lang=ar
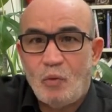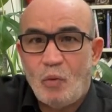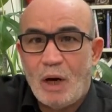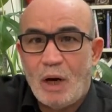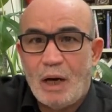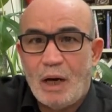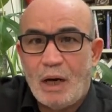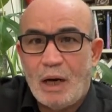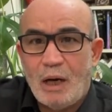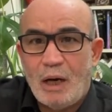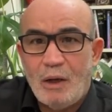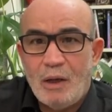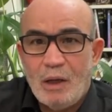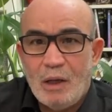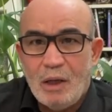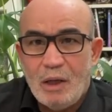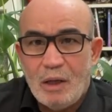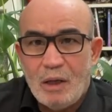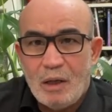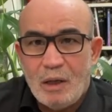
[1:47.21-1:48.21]

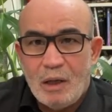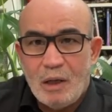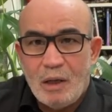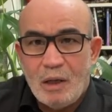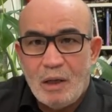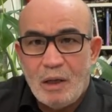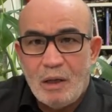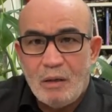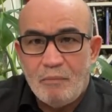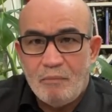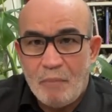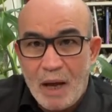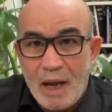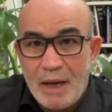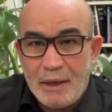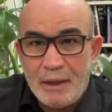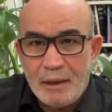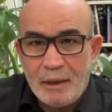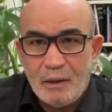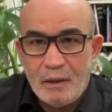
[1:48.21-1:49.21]

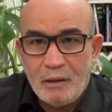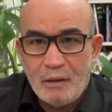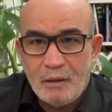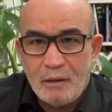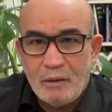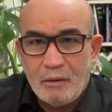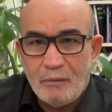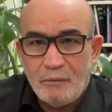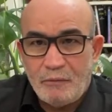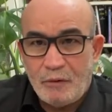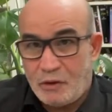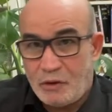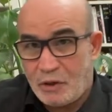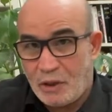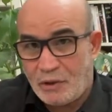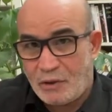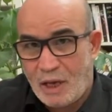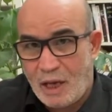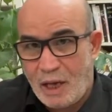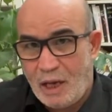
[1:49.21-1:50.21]
ومن في
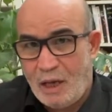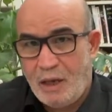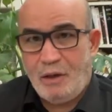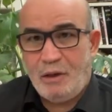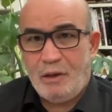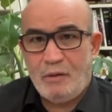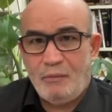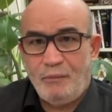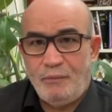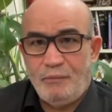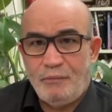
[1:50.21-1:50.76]
الجزائر